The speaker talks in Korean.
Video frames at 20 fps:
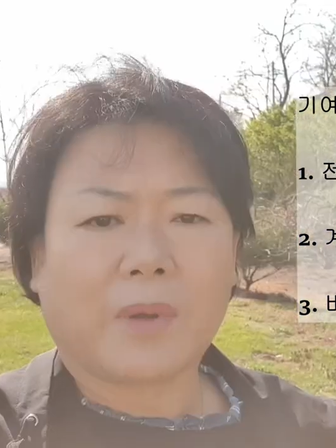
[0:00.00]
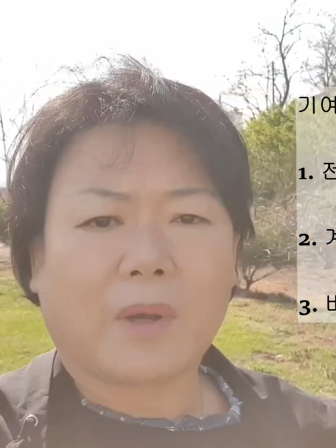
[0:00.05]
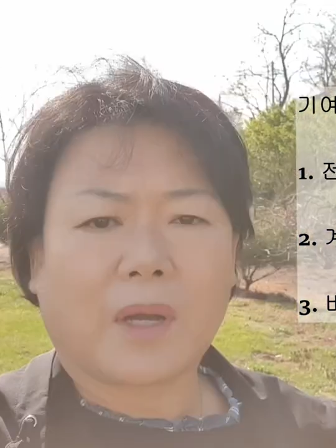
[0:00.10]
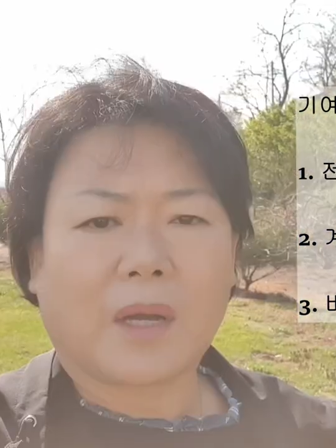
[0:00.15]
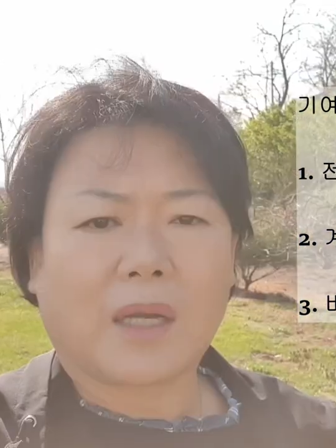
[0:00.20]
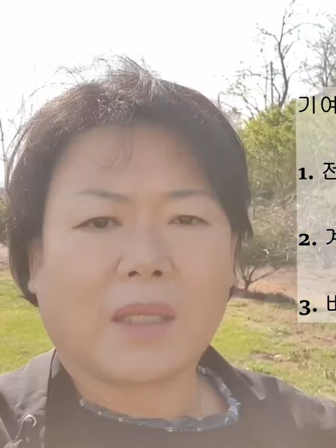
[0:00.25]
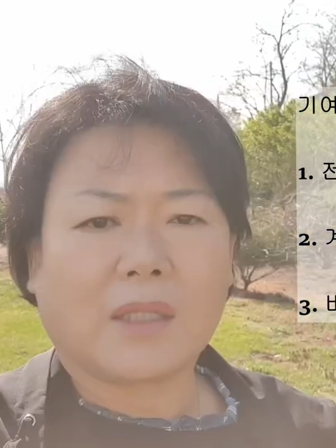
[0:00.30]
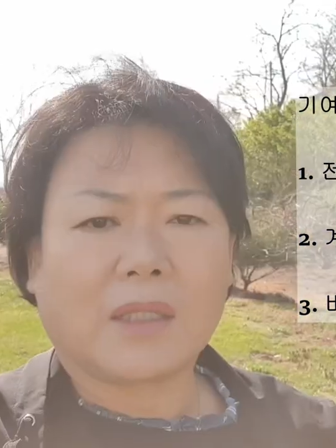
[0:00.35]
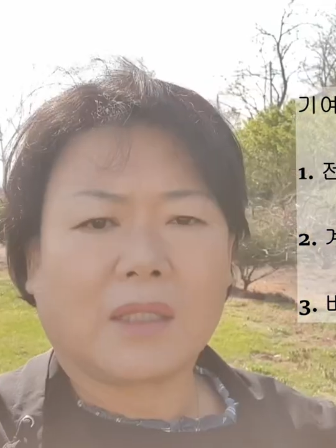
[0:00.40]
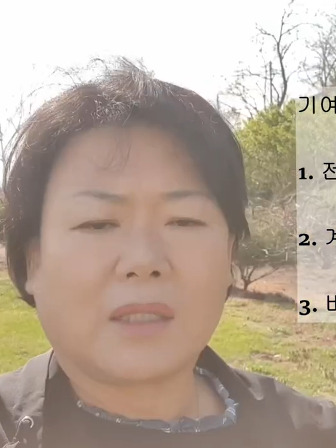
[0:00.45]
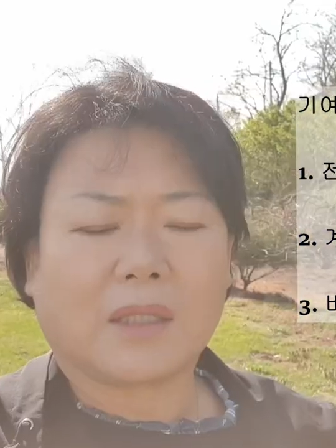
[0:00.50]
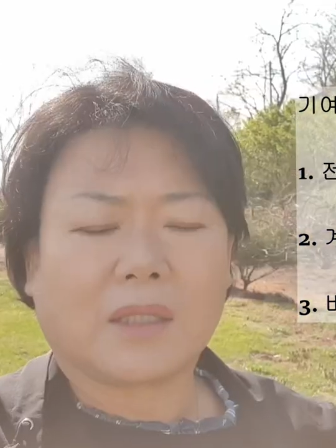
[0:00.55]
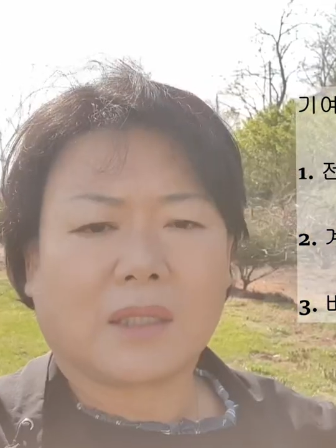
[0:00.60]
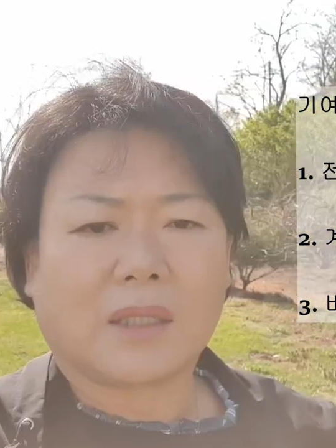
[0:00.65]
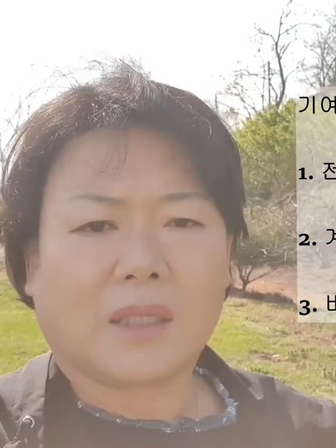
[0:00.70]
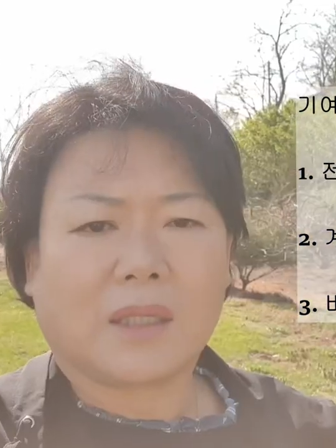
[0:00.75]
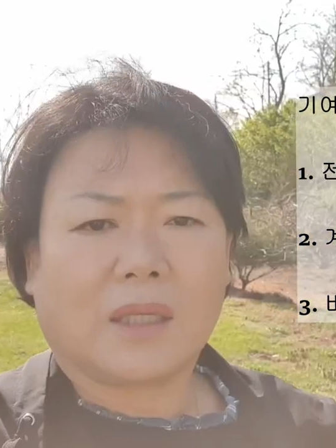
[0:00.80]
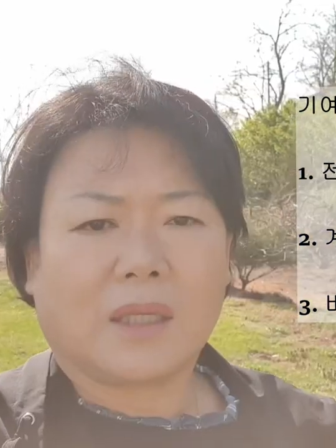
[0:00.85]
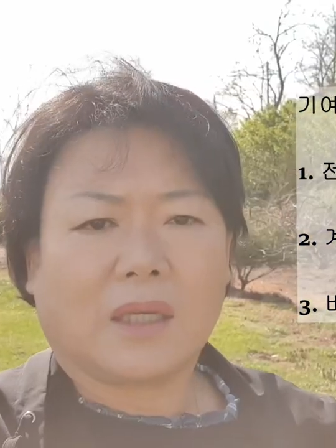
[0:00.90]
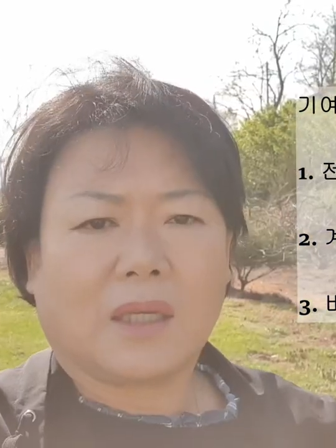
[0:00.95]
평가는
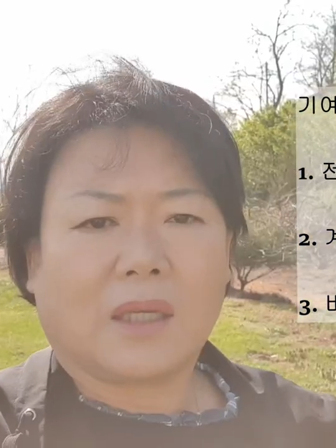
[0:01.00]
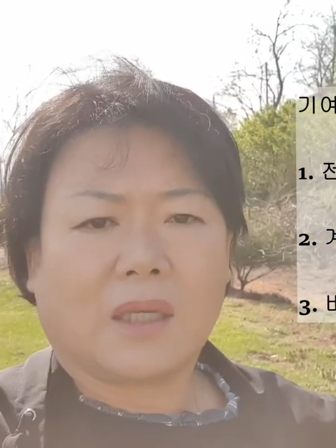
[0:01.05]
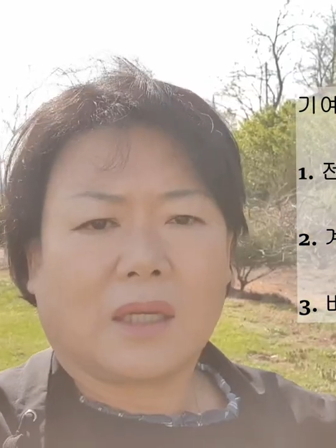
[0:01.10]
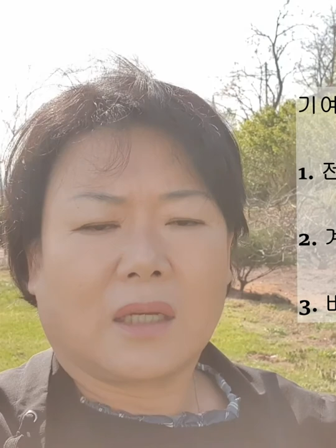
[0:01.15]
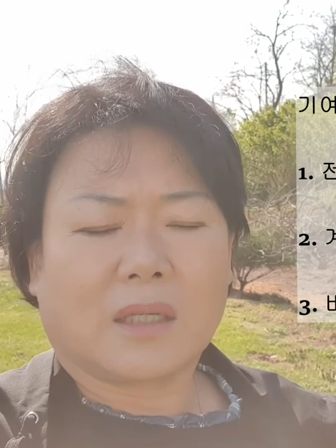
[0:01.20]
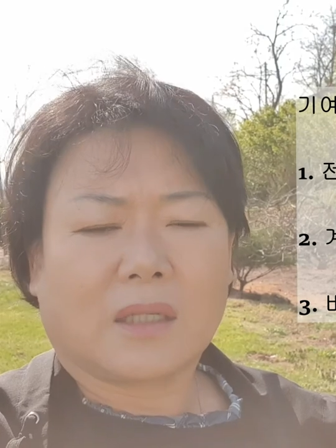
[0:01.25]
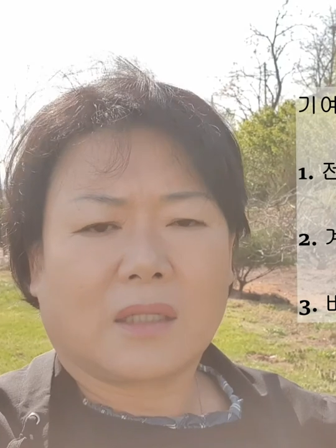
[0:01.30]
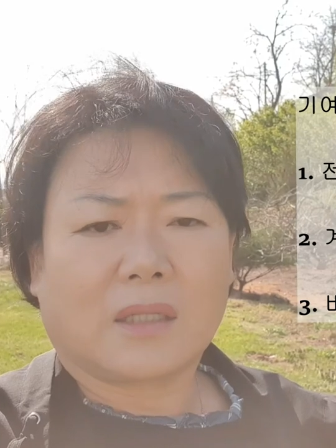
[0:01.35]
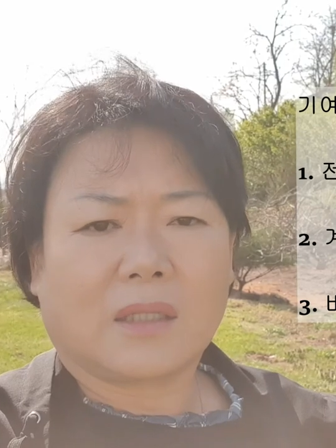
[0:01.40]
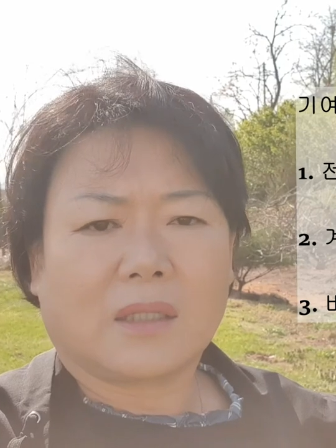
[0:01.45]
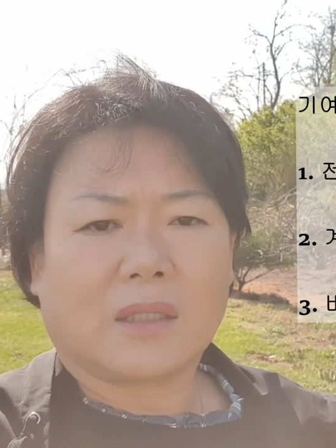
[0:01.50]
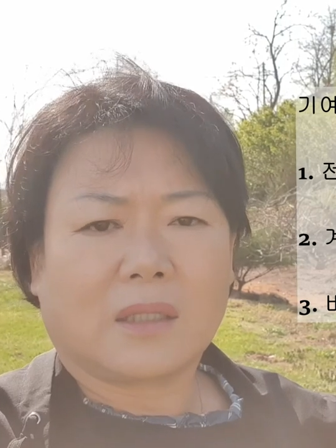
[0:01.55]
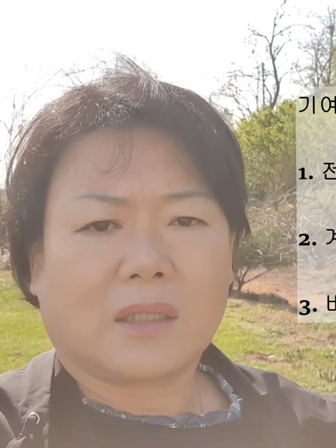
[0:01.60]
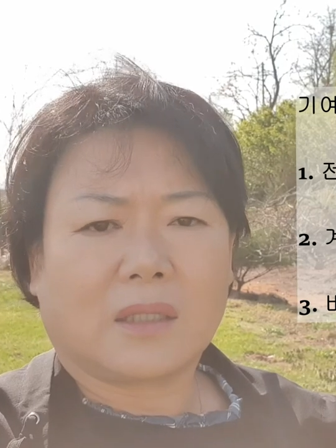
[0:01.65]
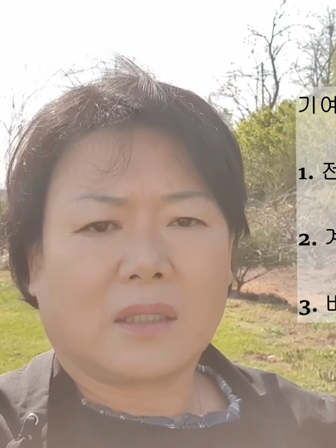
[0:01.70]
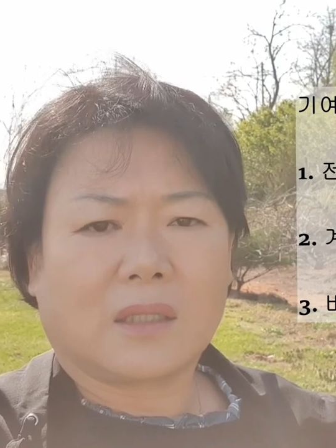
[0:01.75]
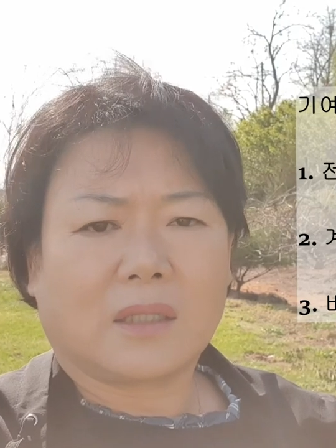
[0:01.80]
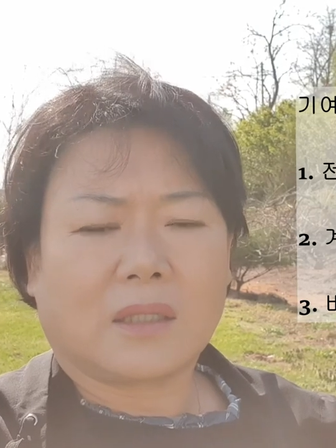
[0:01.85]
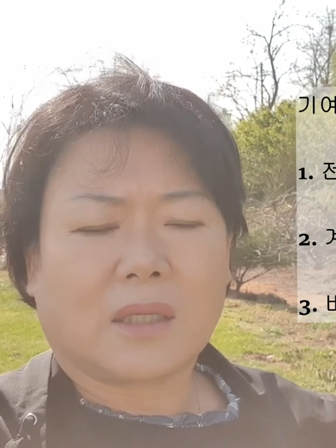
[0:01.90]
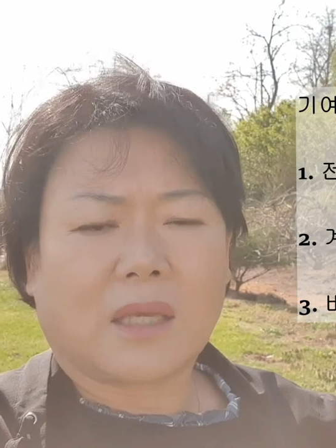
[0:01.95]
그